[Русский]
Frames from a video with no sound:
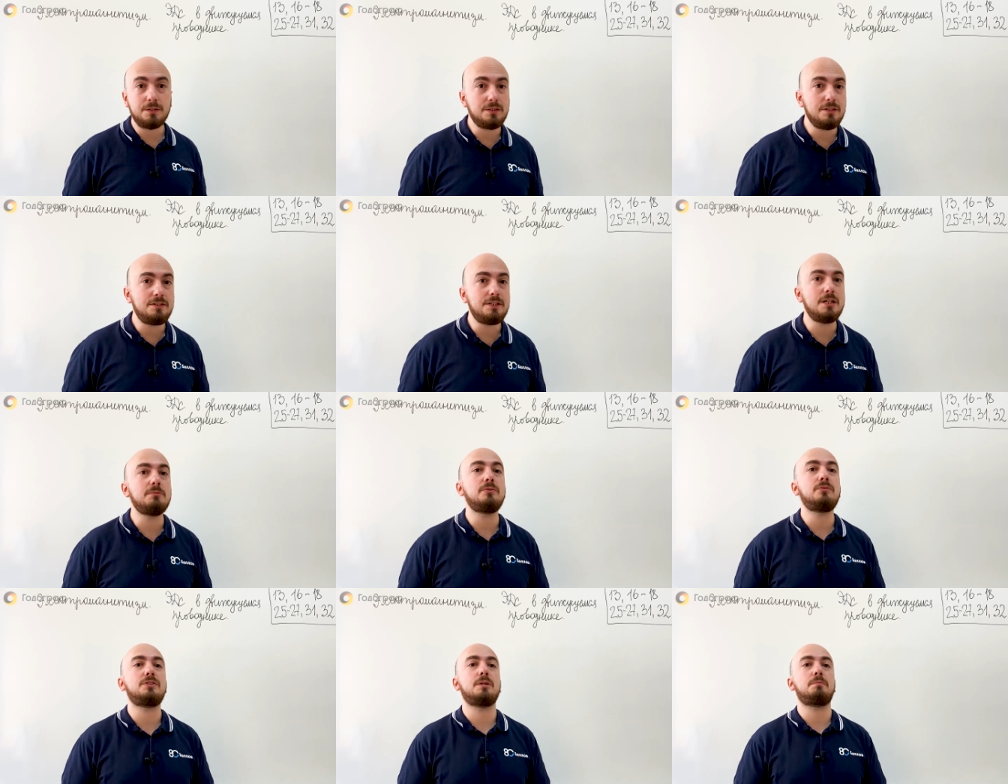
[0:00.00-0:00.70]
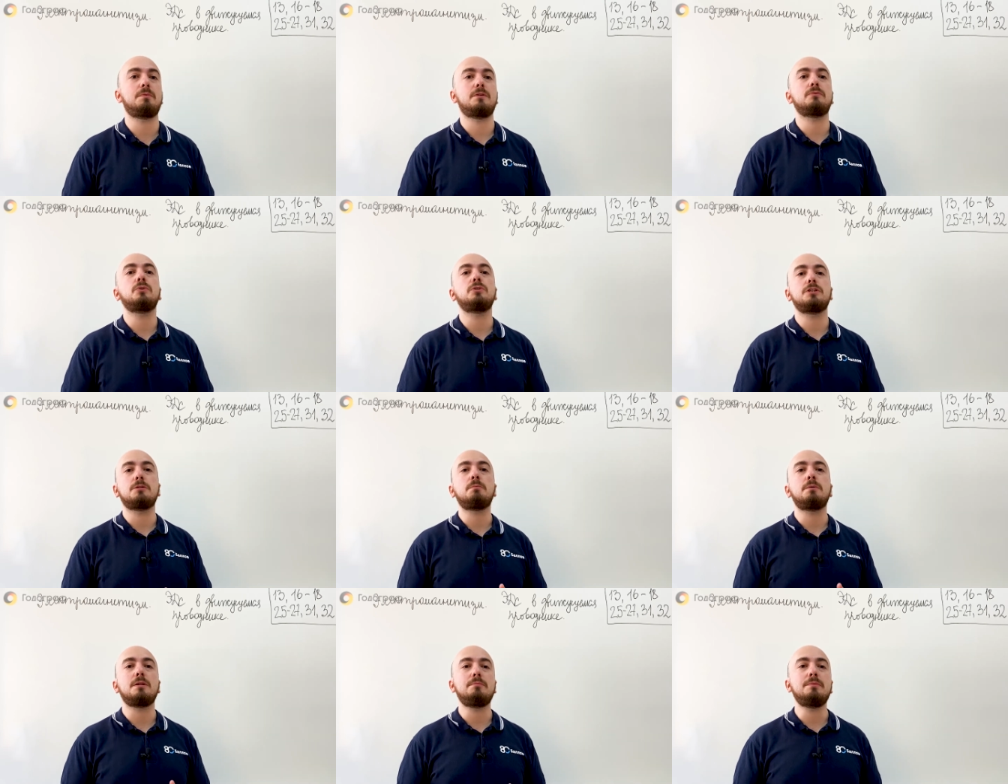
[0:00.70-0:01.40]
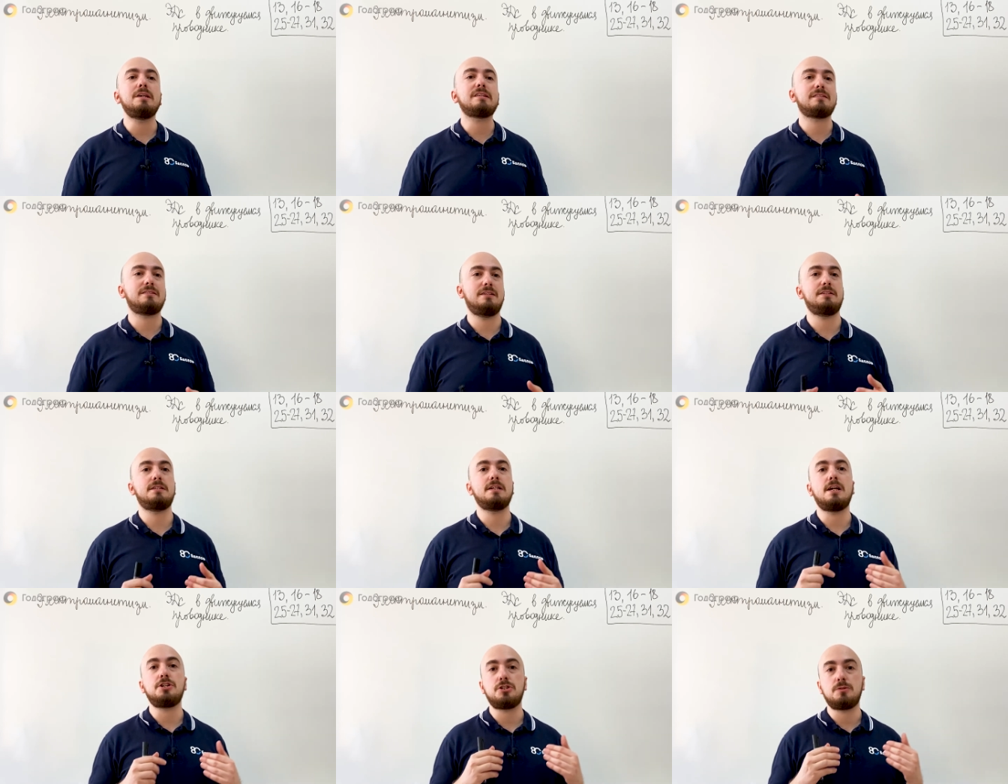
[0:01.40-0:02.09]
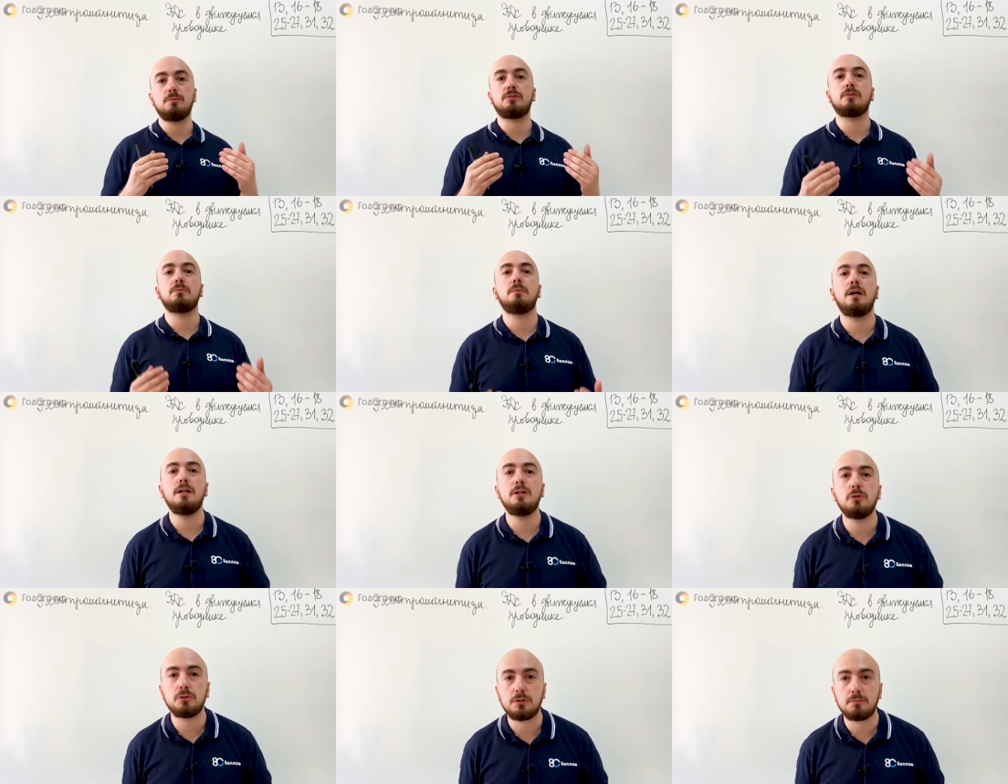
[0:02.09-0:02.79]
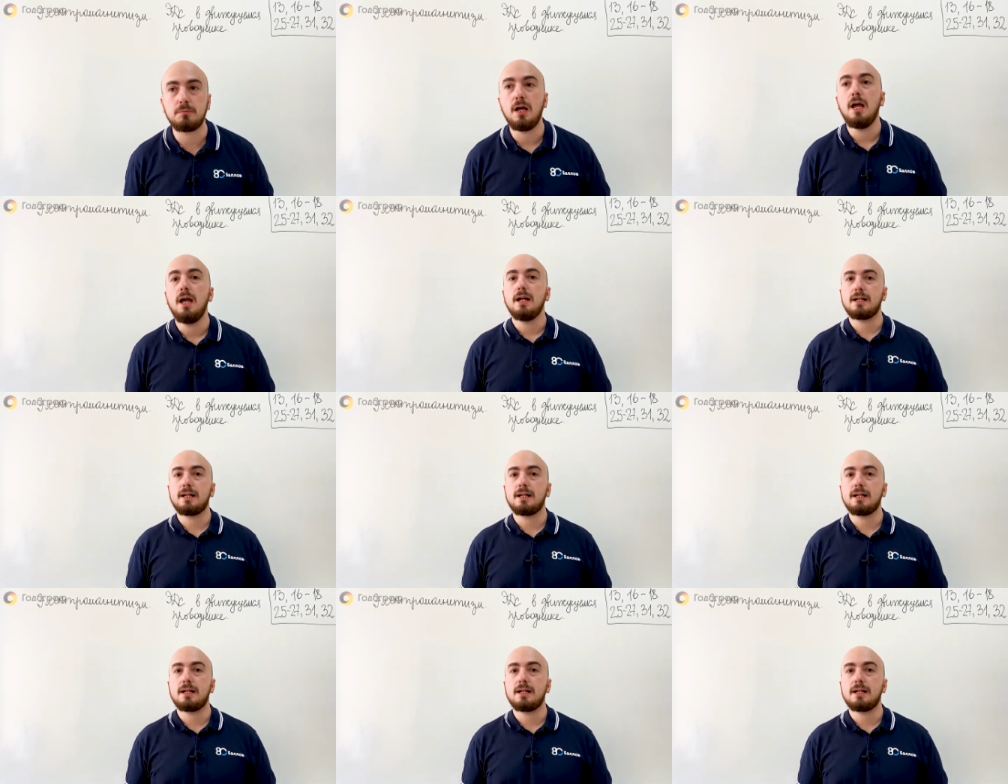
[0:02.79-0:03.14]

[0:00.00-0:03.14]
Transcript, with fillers: этой теме, все приводят пример с летящим самолетом.